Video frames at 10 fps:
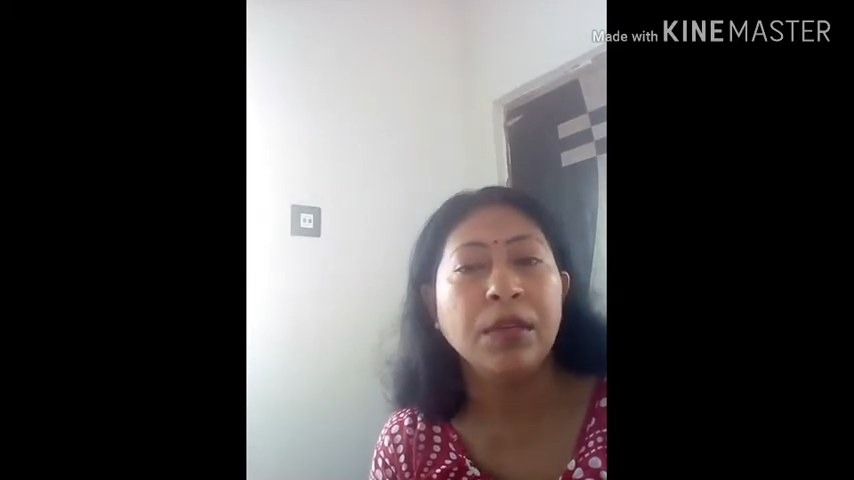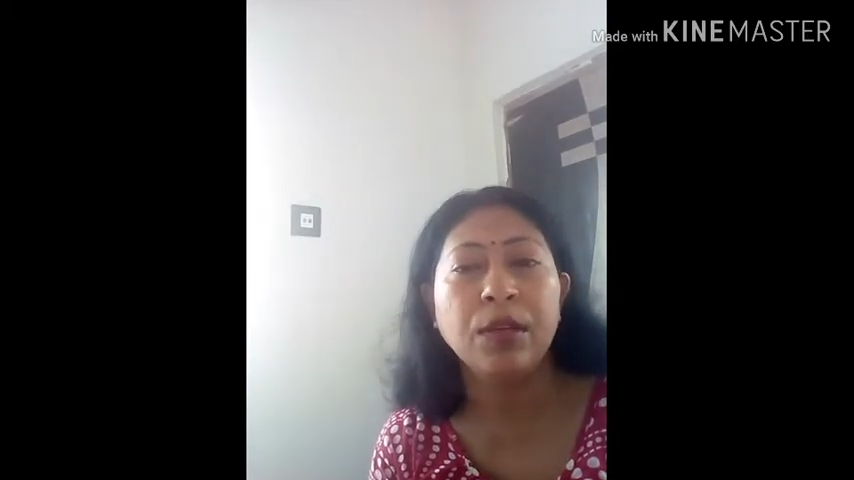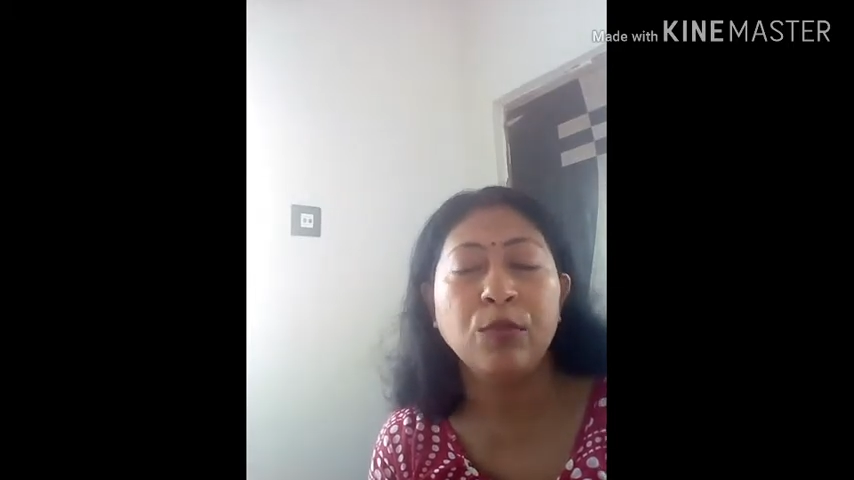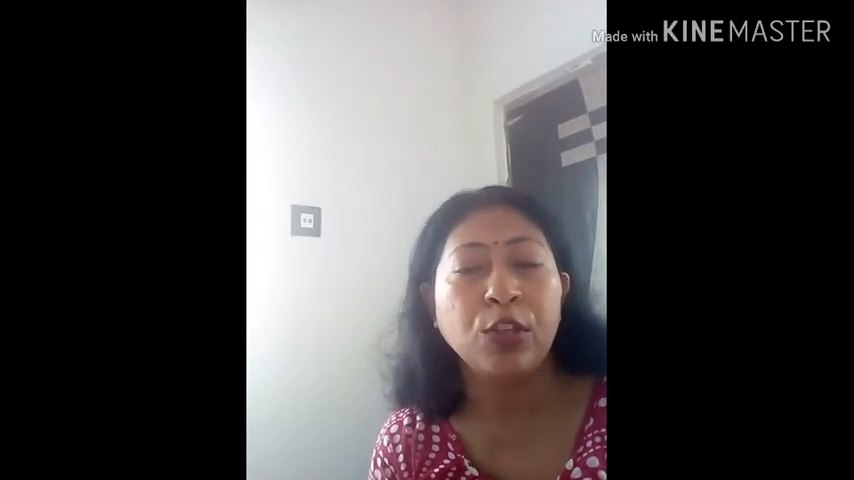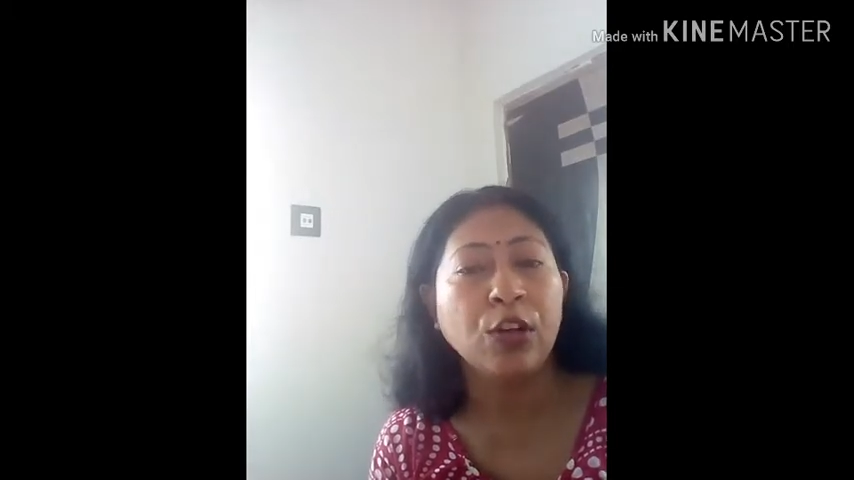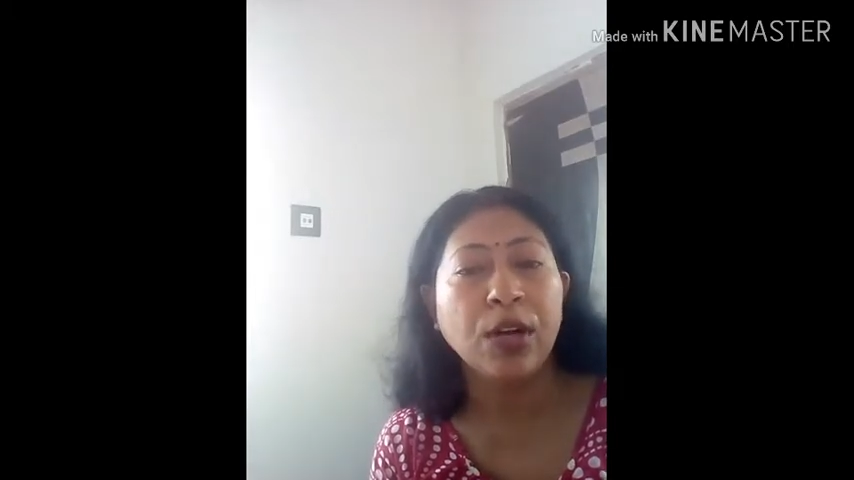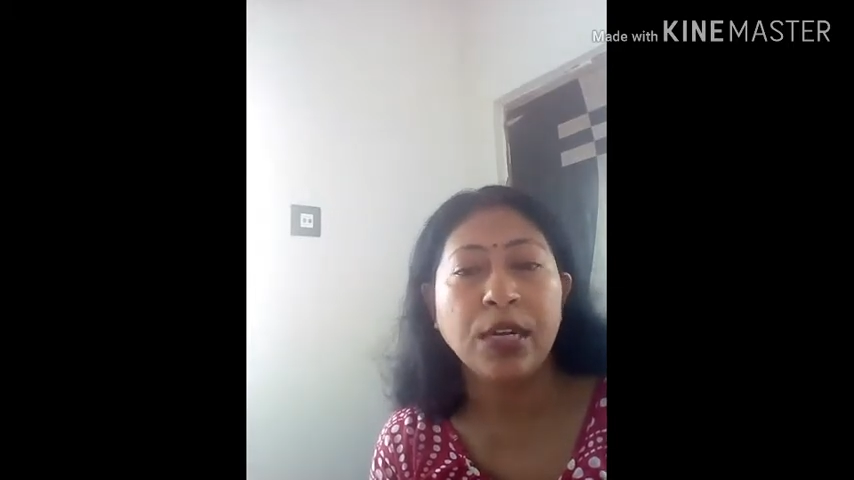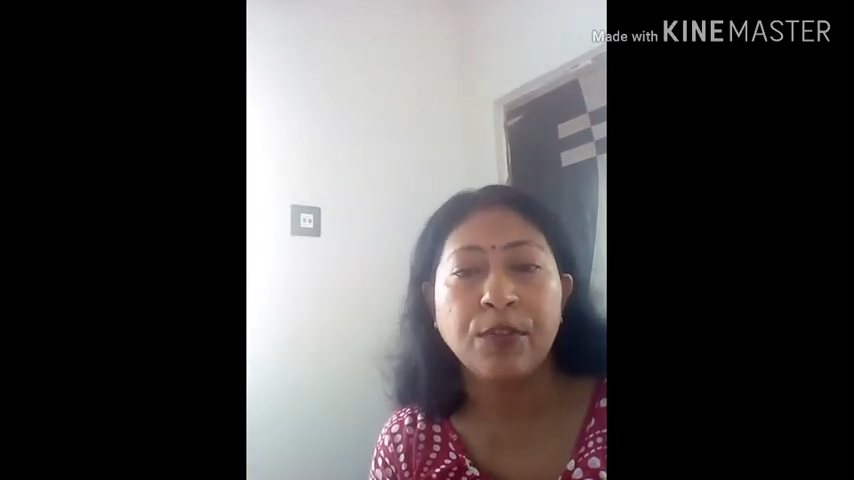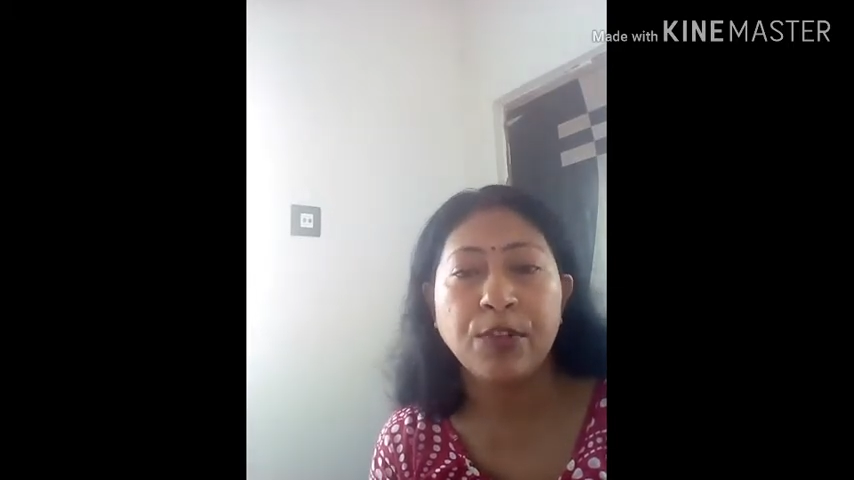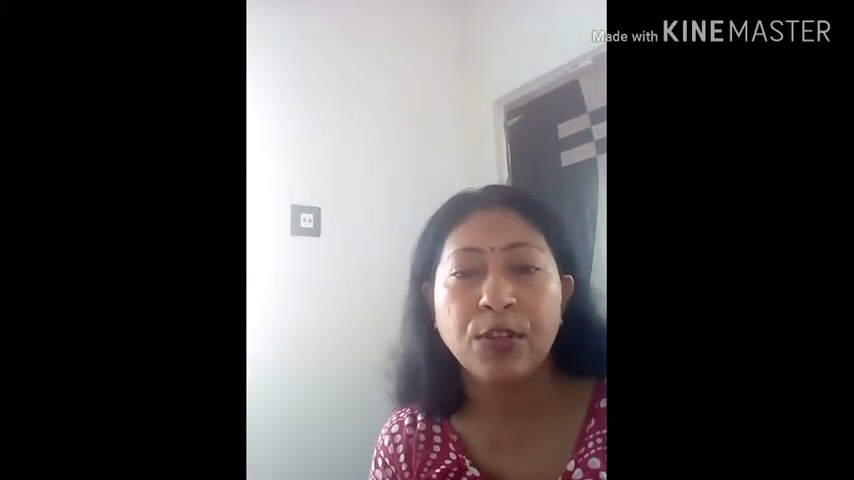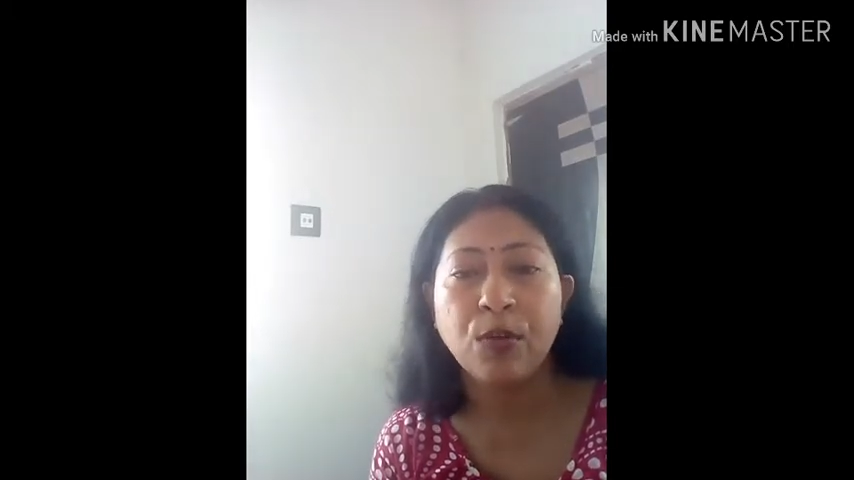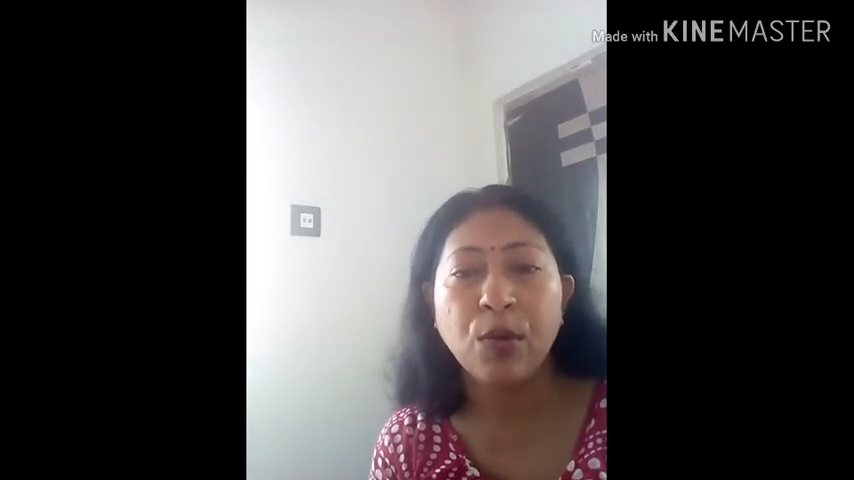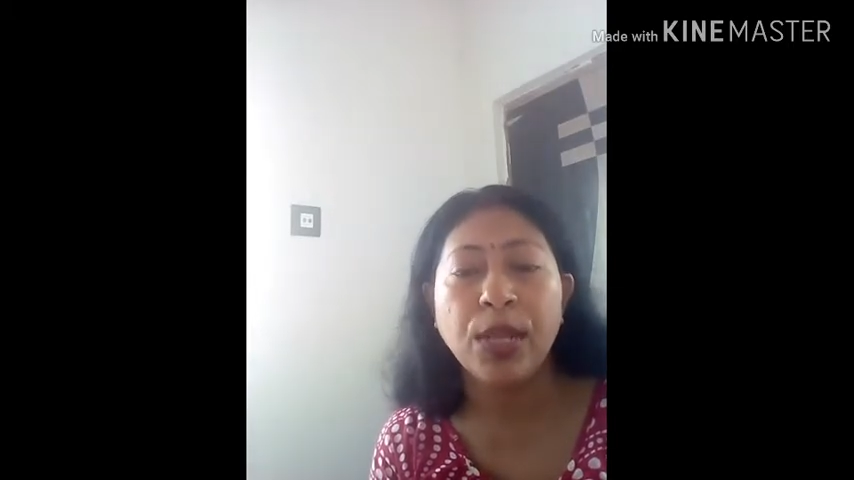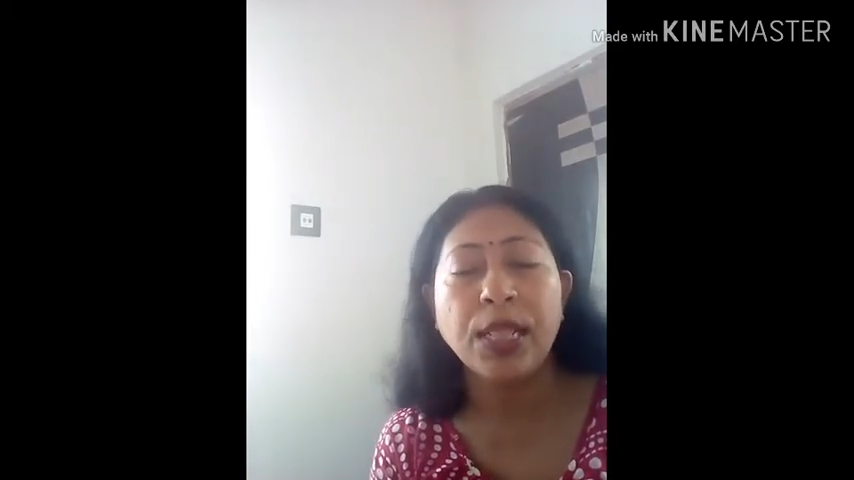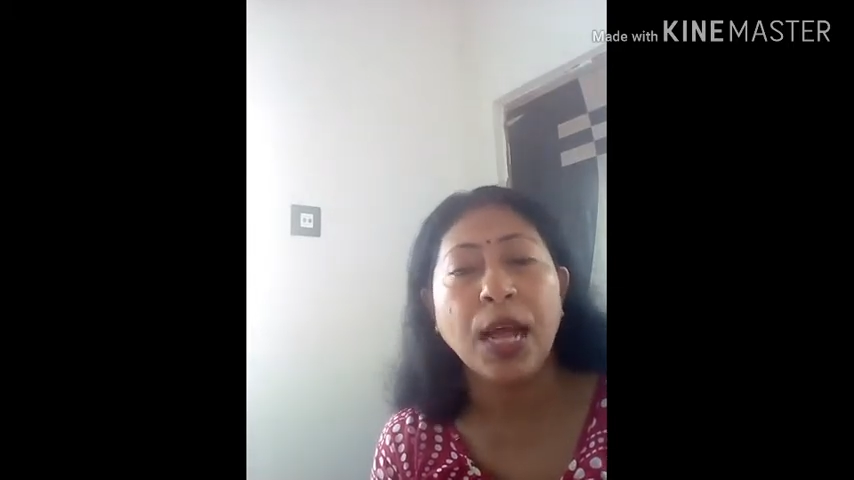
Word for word: রুটি তরকারি টিফিন করে